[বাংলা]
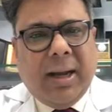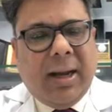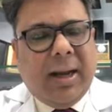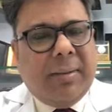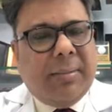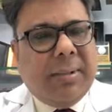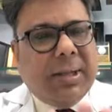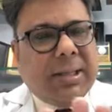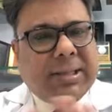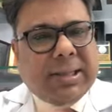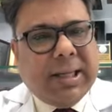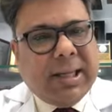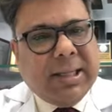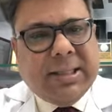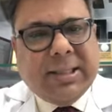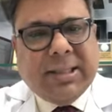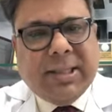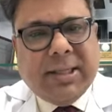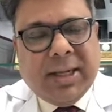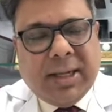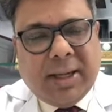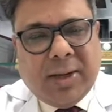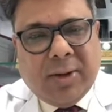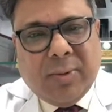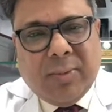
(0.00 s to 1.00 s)
আমরা চাইছি
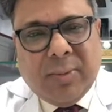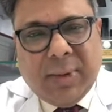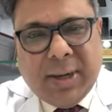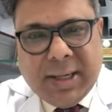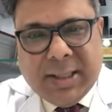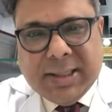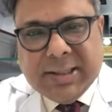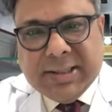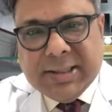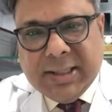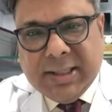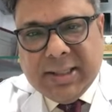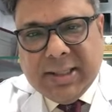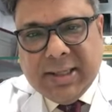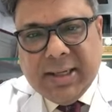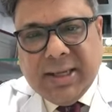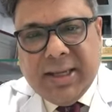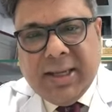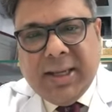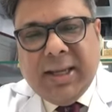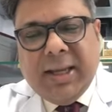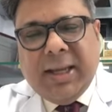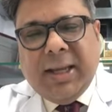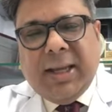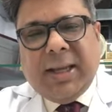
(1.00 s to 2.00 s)
না কেউ মারা যান
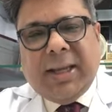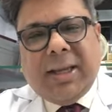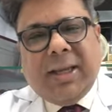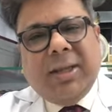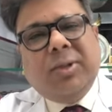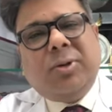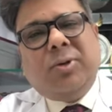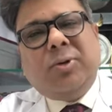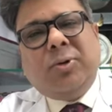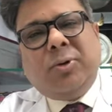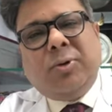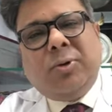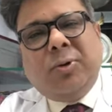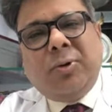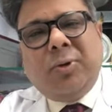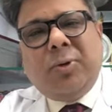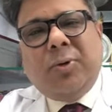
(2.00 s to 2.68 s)
কিন্তু